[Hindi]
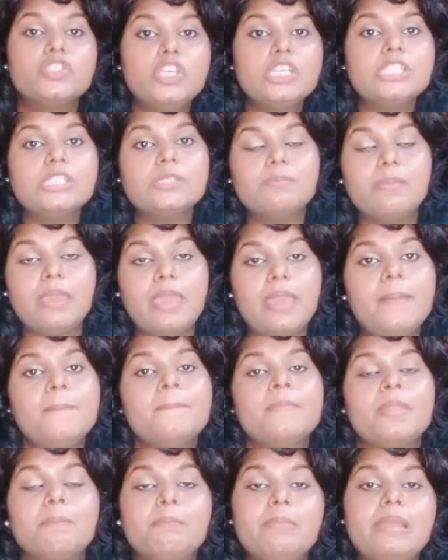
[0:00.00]

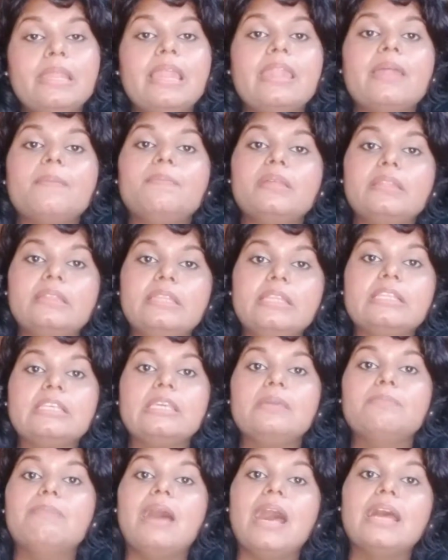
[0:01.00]
जिसमें मिलन अपने दिल
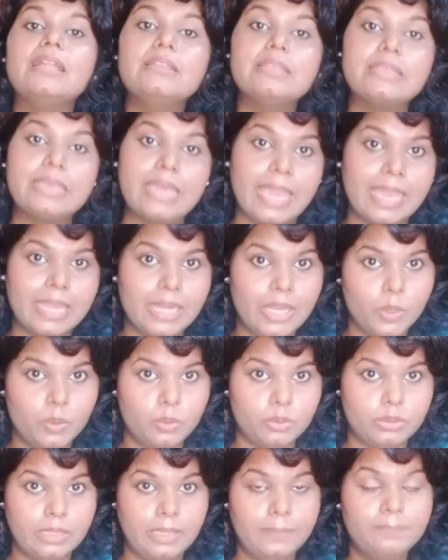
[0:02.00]
की बात कह रहे
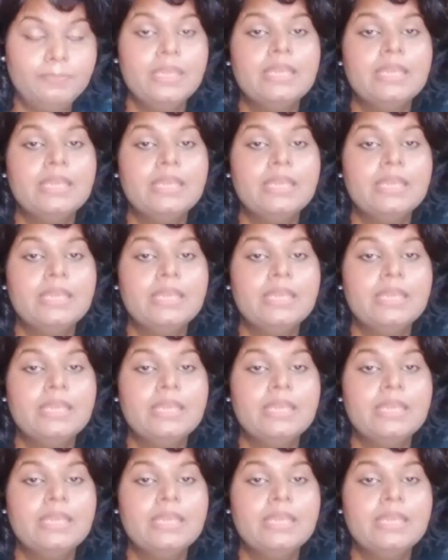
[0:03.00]
होते